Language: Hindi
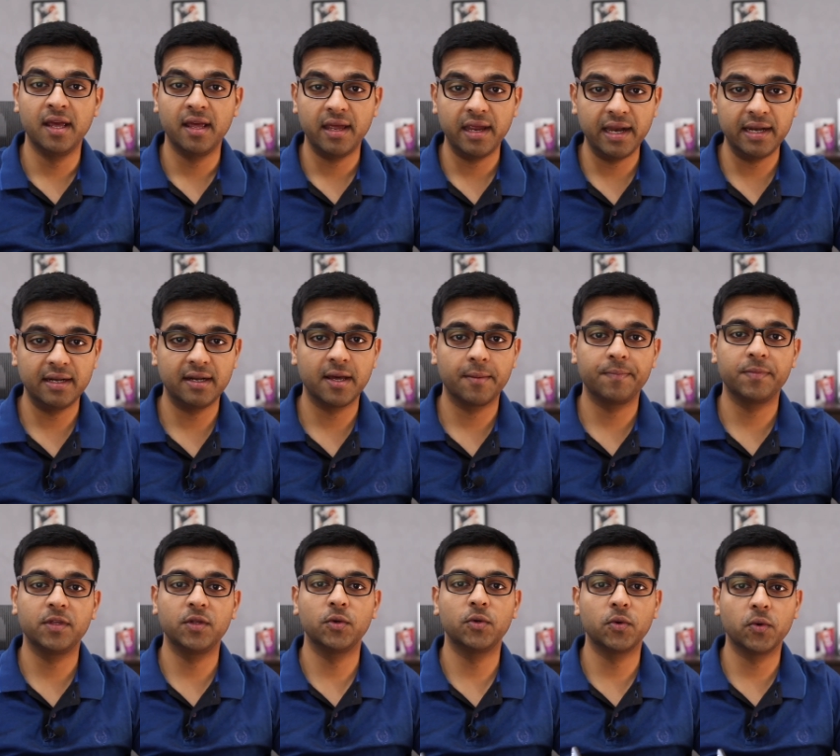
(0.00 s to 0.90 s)
इन डेप्थ
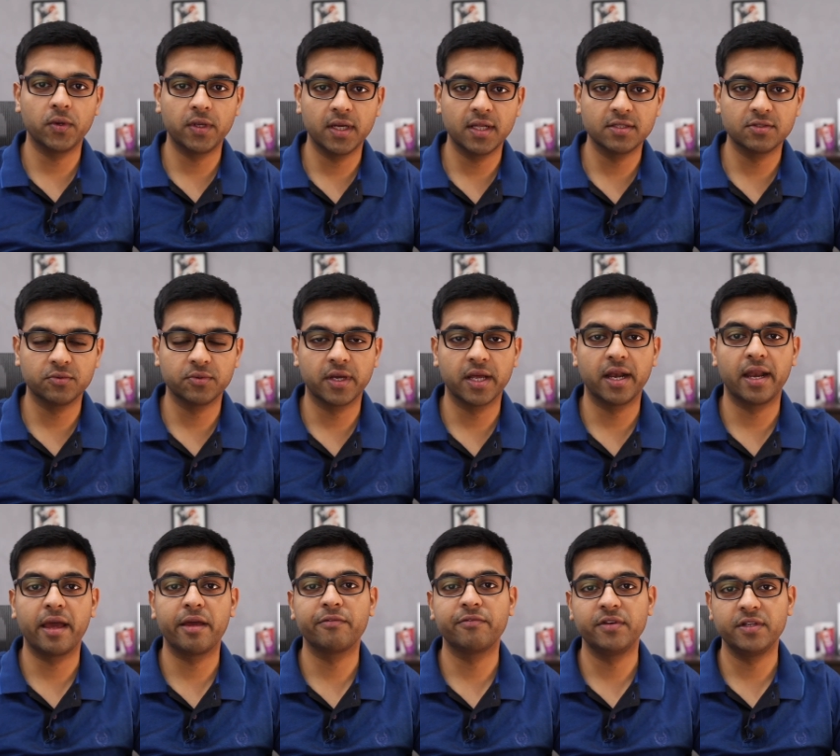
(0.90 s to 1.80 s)
ट्यूटोरियल्स उनके
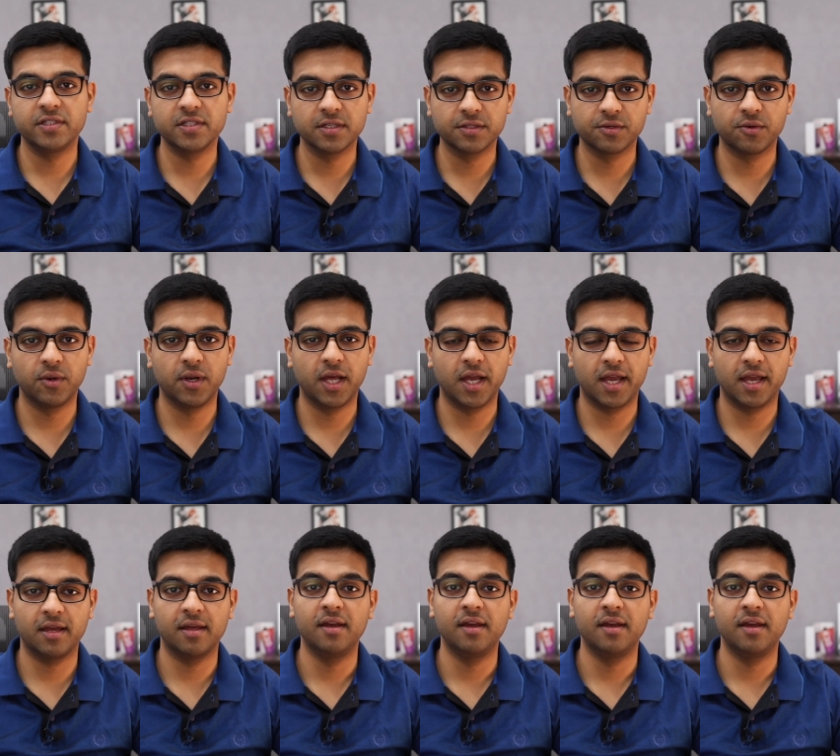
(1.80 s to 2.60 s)
नए फीचर्स को लेके